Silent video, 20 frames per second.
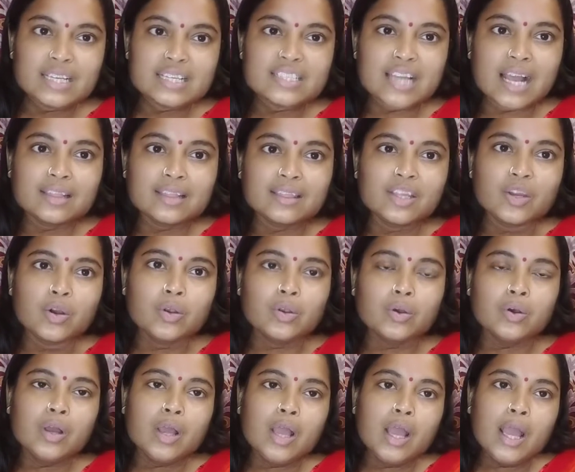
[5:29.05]
শান্তি হলো
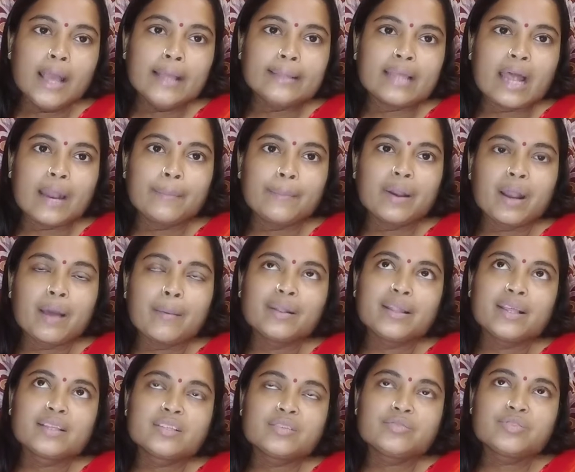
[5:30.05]
তারপর আবার
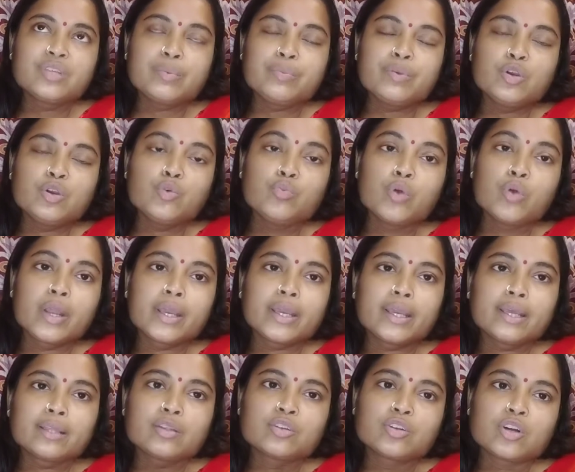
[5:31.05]
দেখছি যে ভিউ মোড়ে
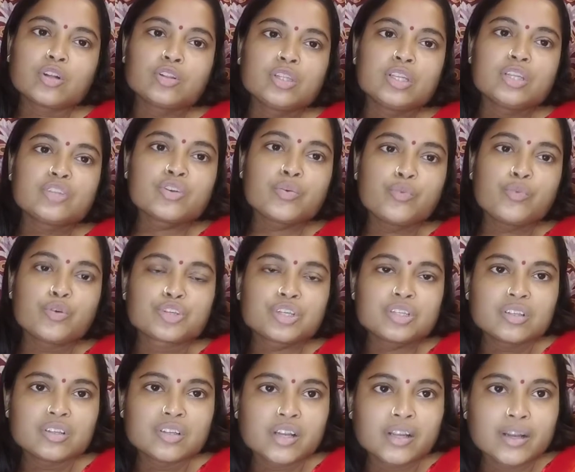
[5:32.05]
গিয়ে যখন তিনশো পঁচিশ
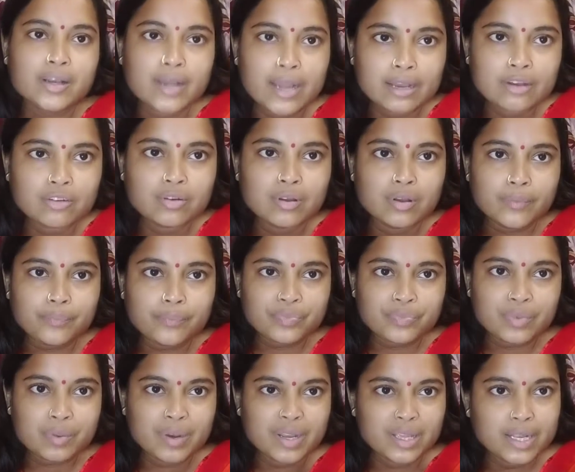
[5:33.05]
জনের ক্ল্যাপ
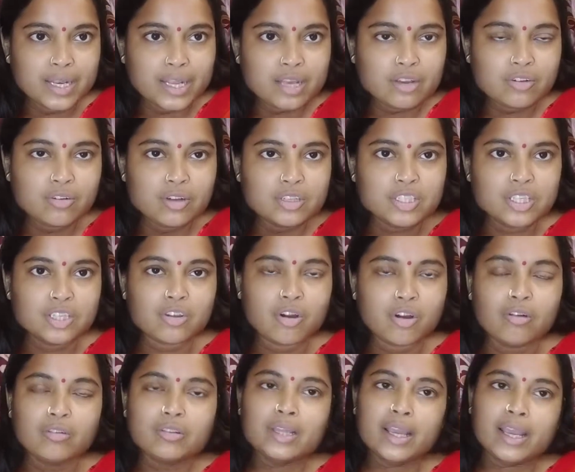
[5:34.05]
মানে ক্লিক করছি
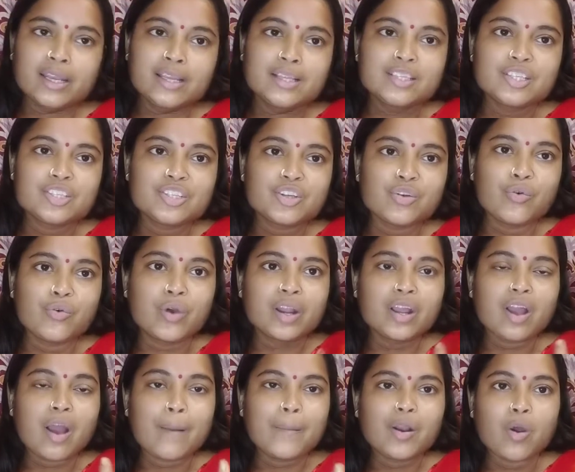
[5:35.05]
তখন দেখে নিচ্ছি যে ওখানে
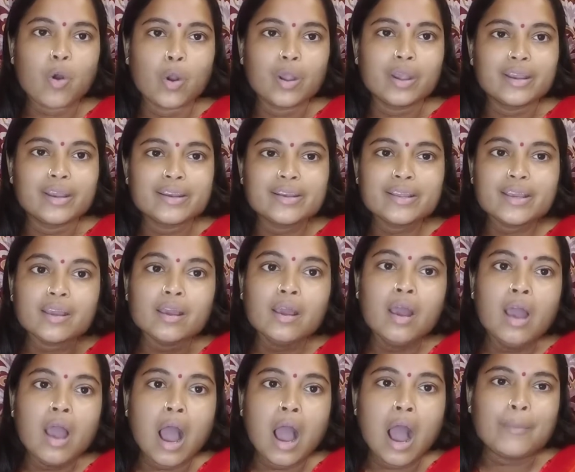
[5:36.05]
আমার অলরেডি
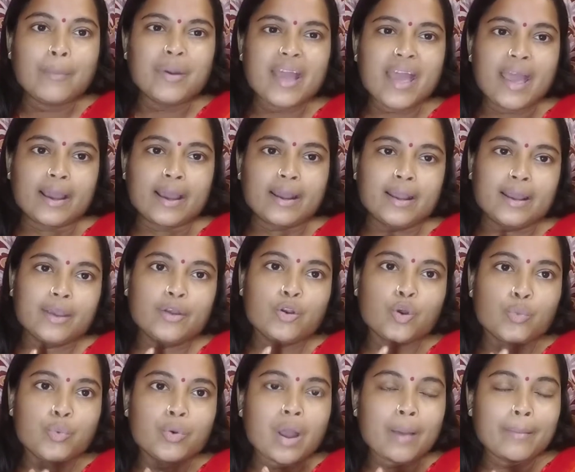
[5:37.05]
আমার এক লাখের
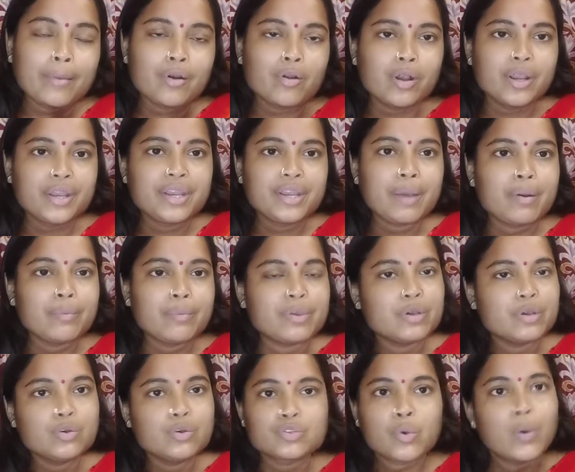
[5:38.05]
ওপর আমার অলরেডি আমার
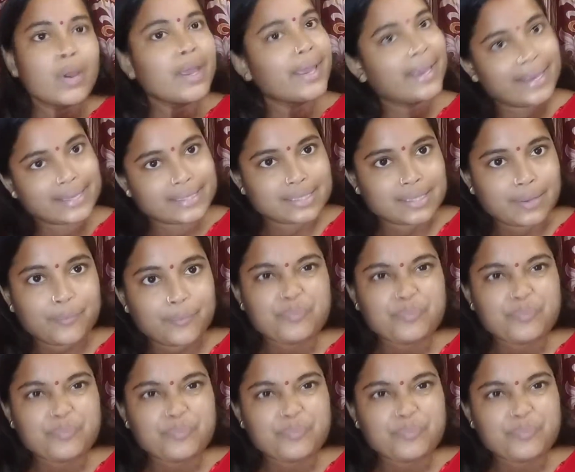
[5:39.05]
ভিউজ হয়ে গেছে